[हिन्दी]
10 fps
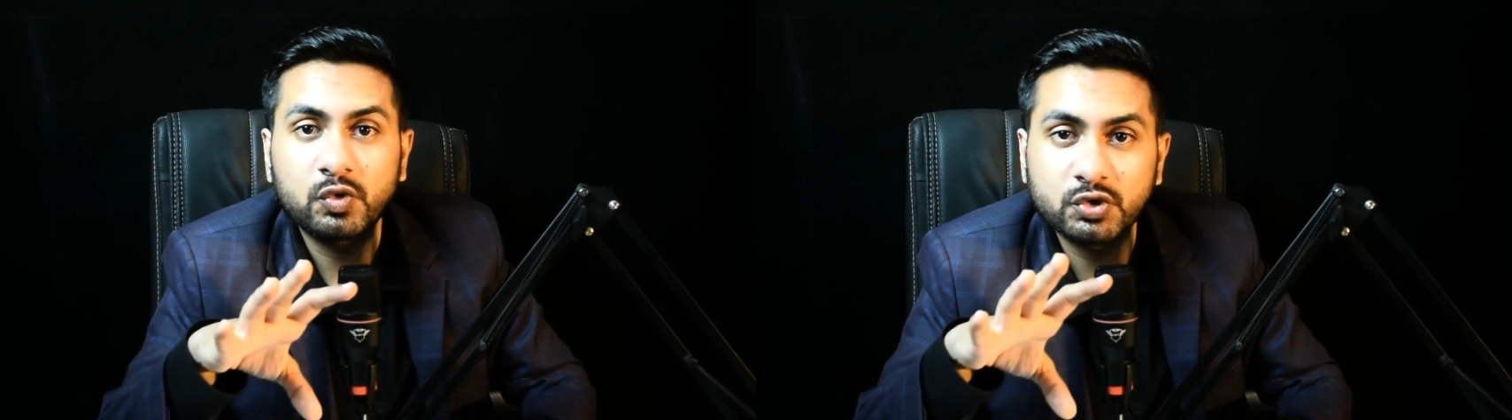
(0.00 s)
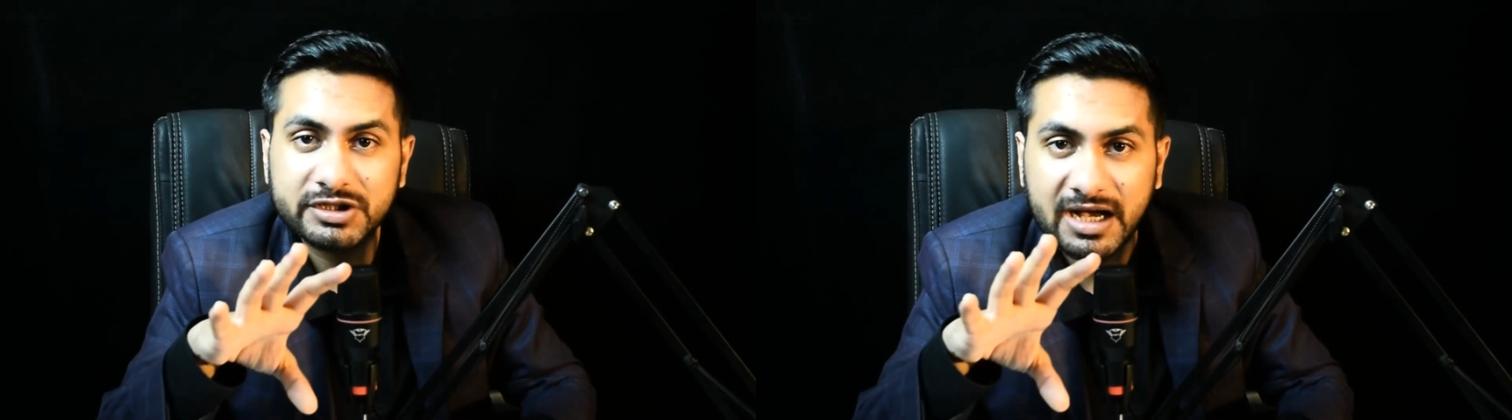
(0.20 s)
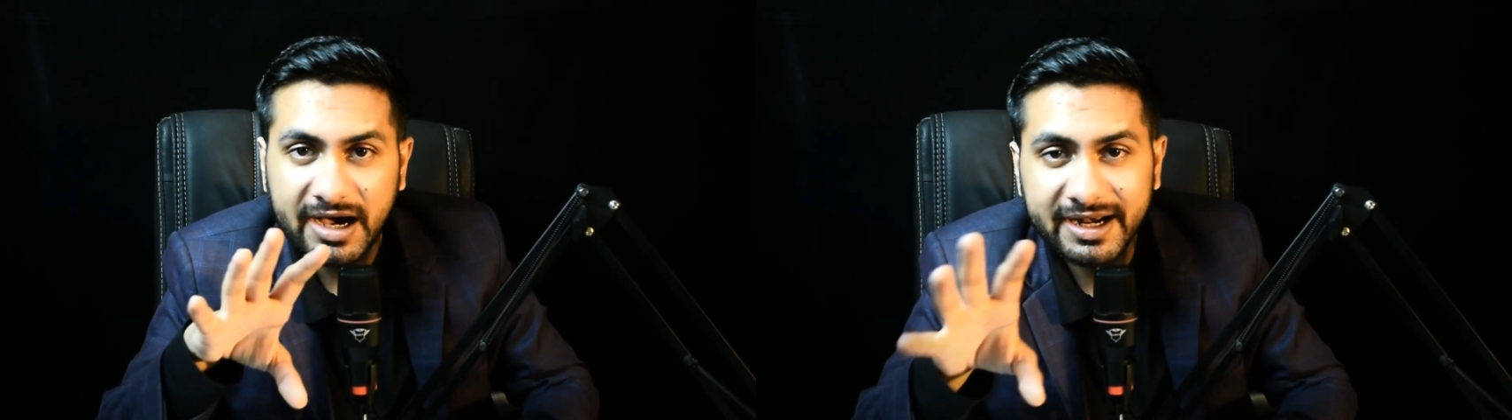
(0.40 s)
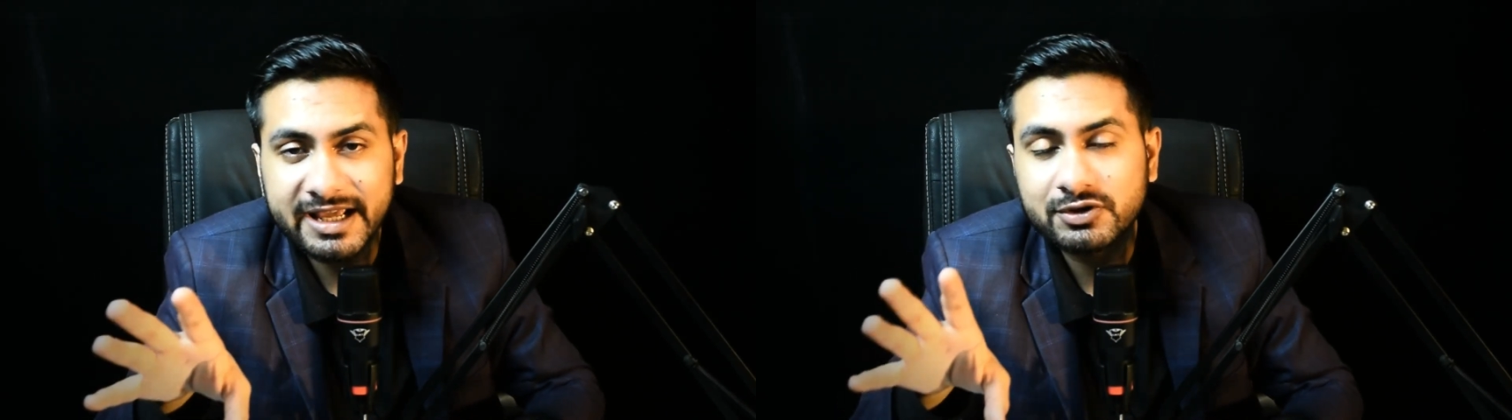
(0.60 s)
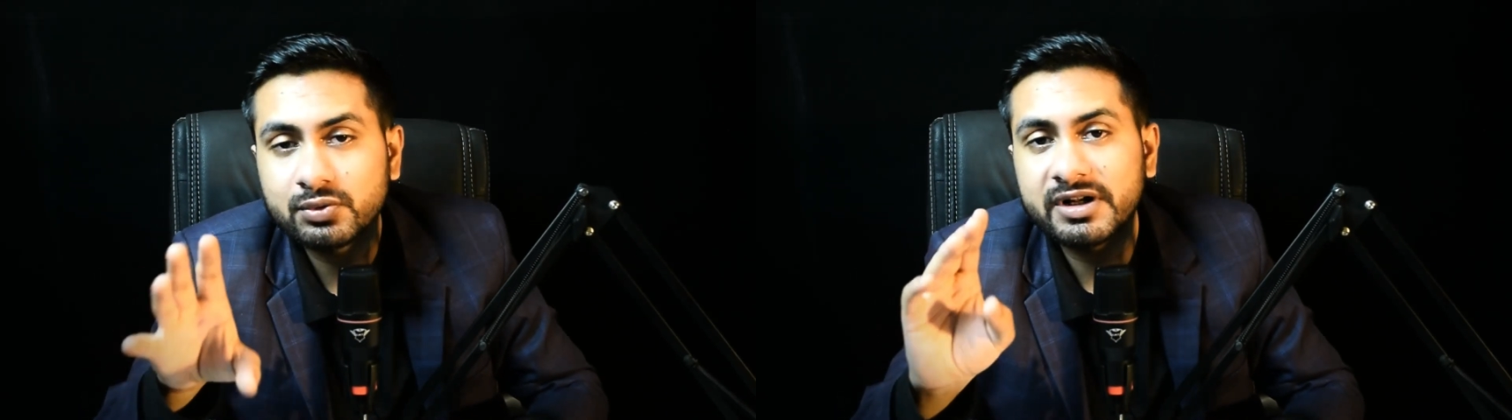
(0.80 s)
उस हर
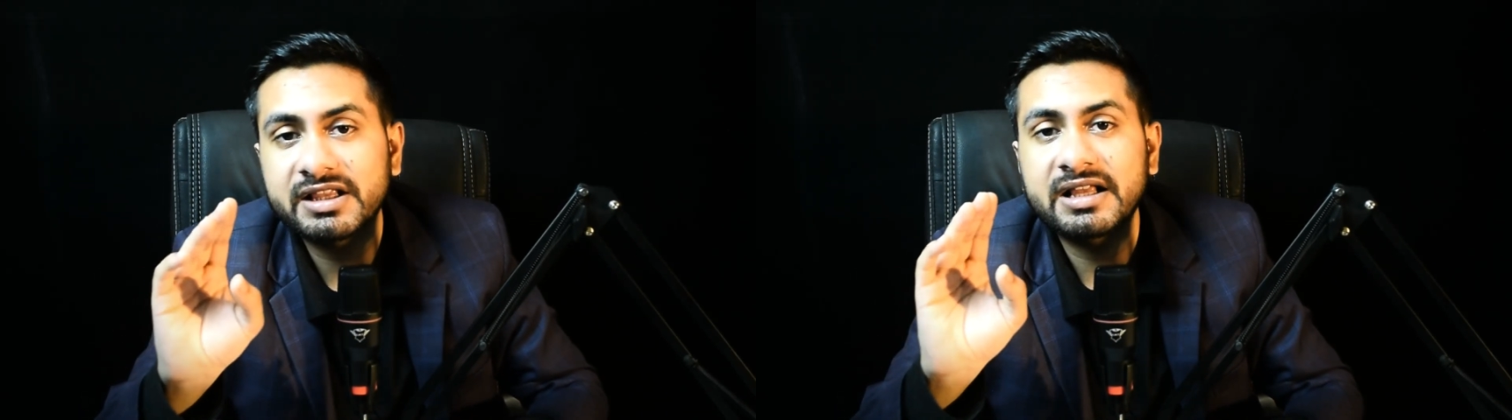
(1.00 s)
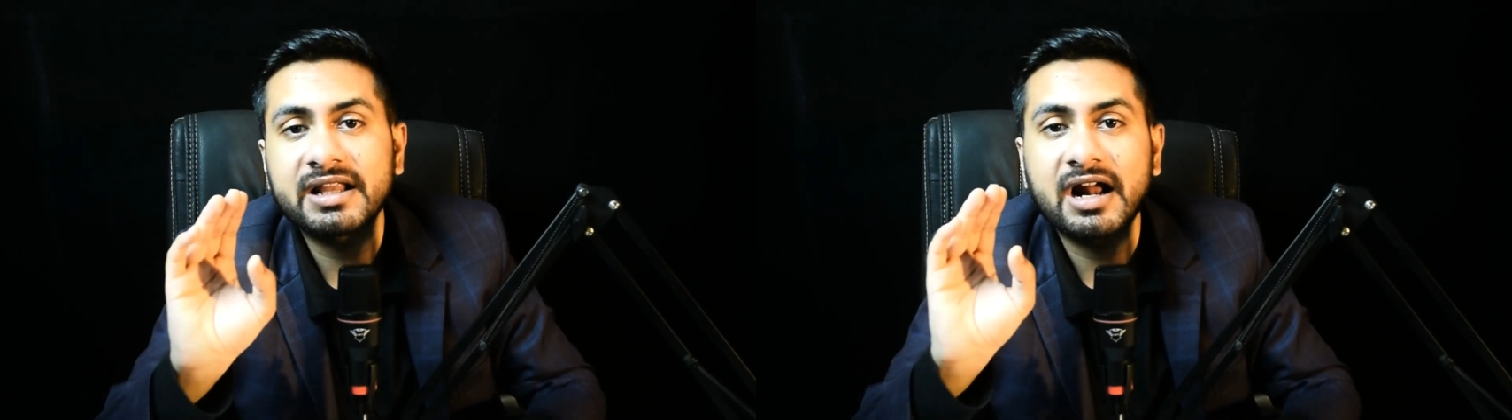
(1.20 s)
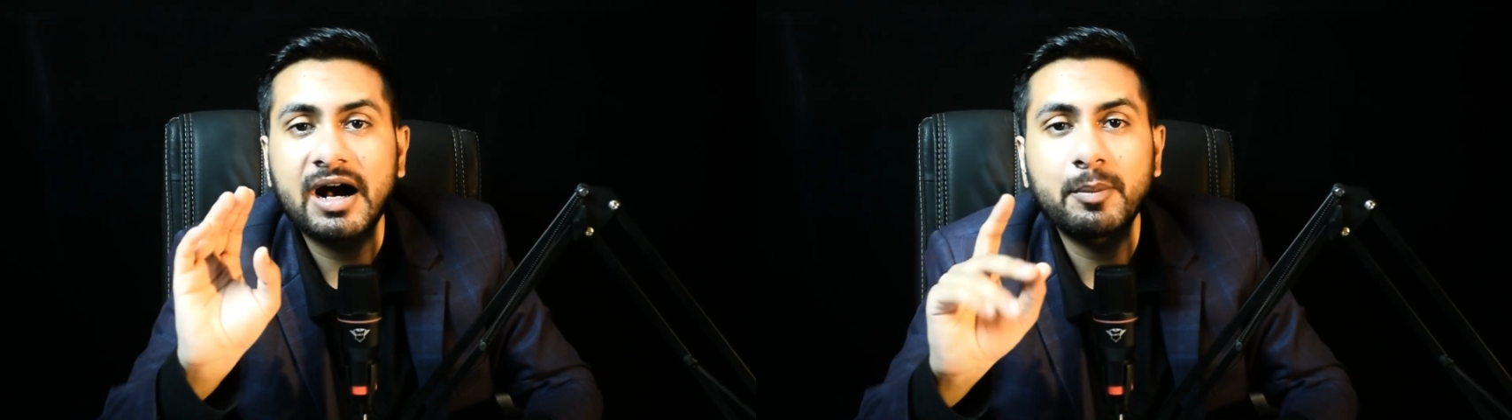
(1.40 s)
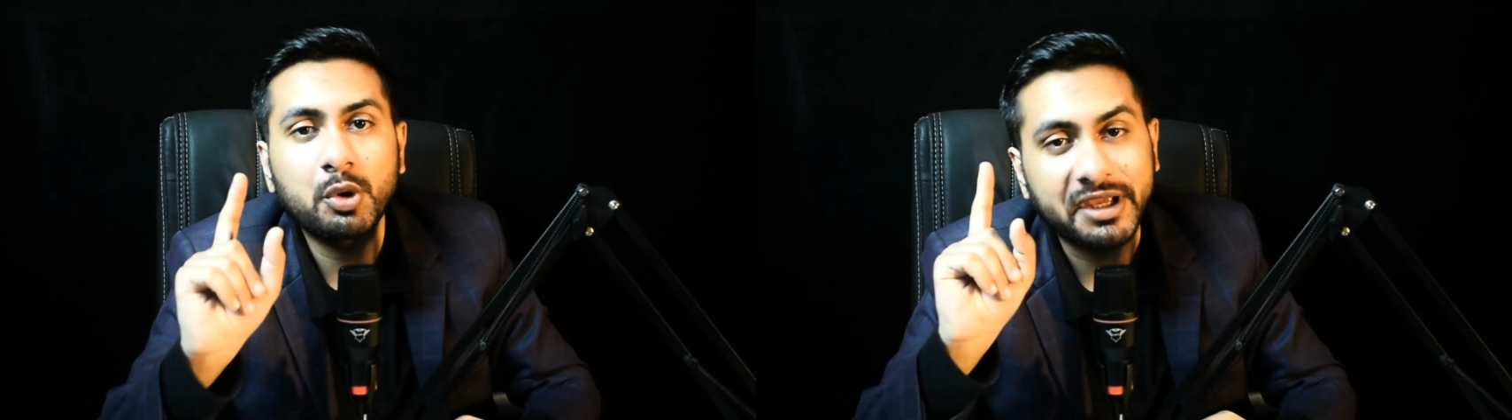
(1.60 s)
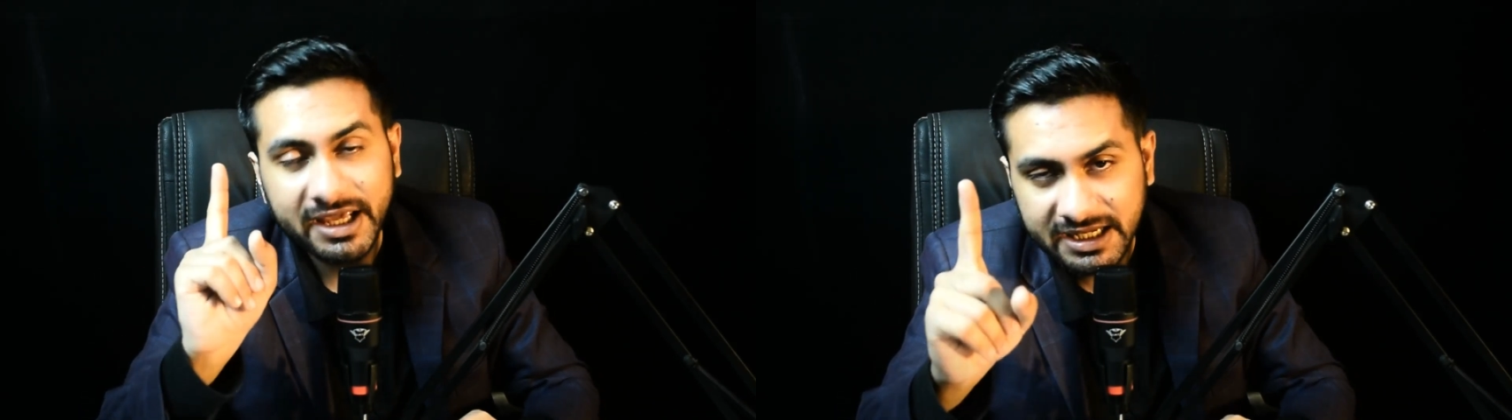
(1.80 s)
एक सूरत के अंदर आप
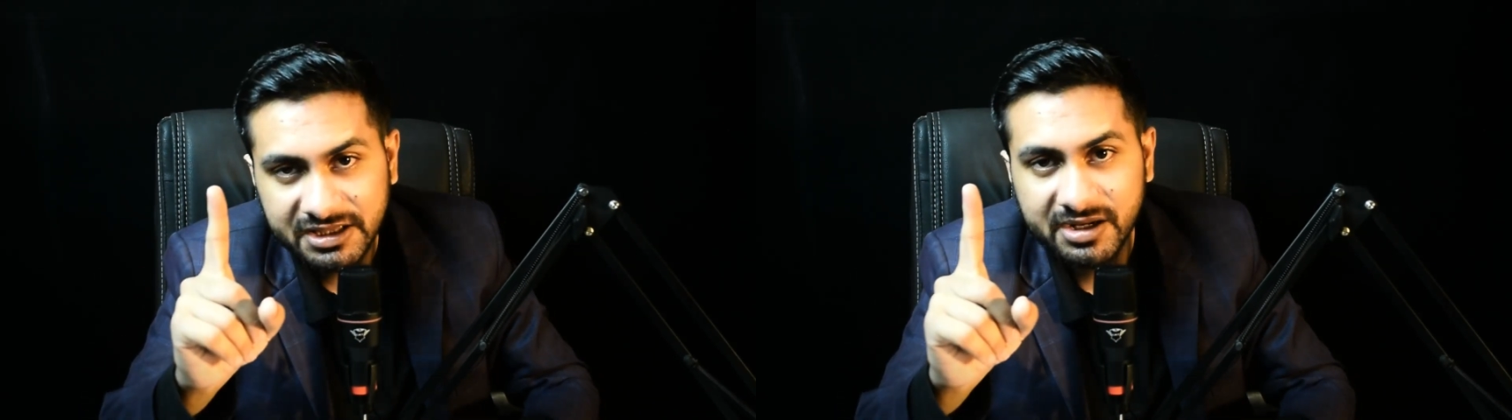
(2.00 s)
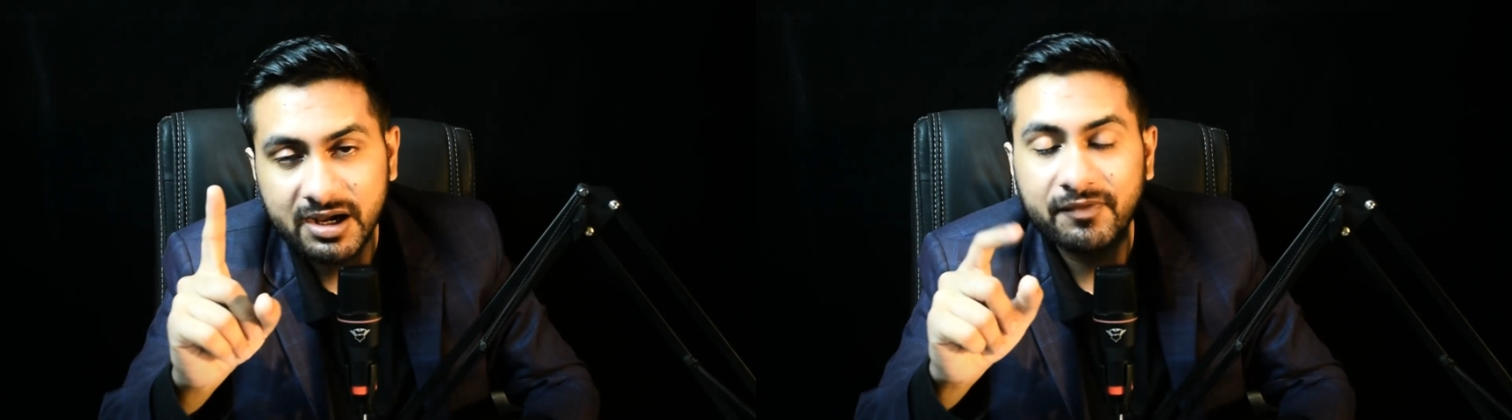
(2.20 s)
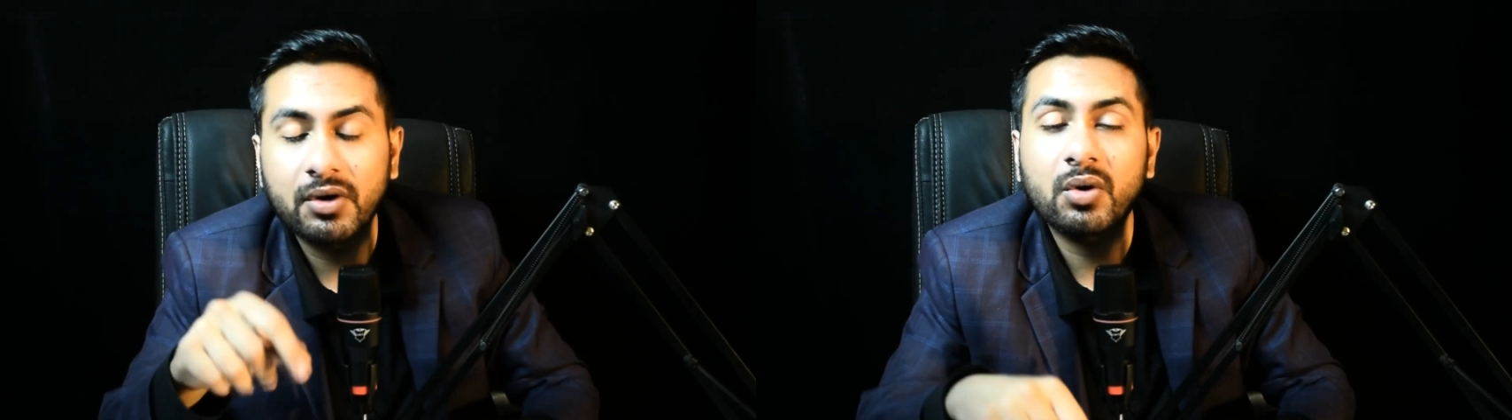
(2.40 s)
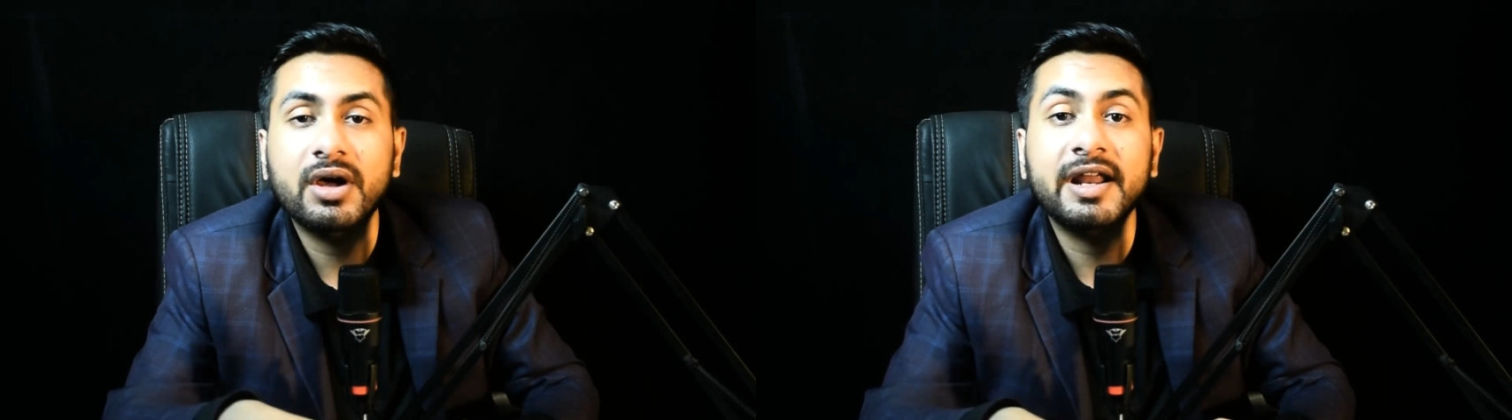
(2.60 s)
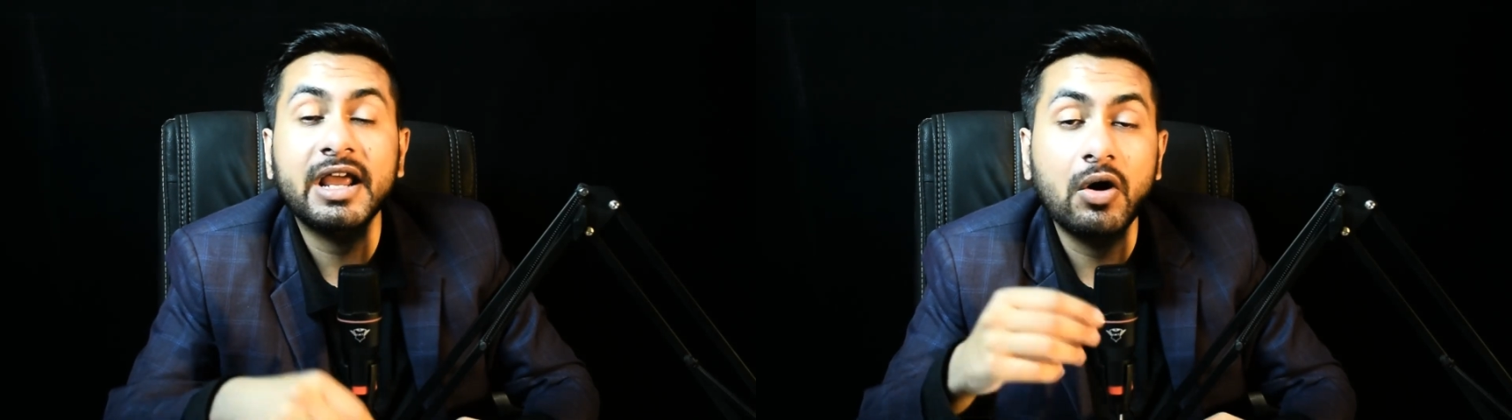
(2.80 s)
लोग एक ही तरीका फॉलो
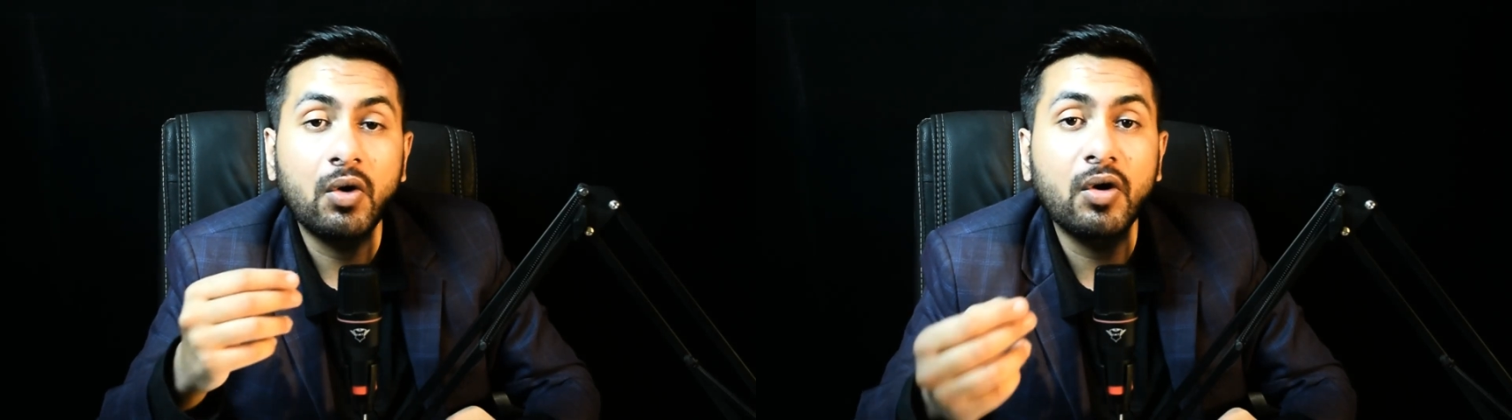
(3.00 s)
करेंगे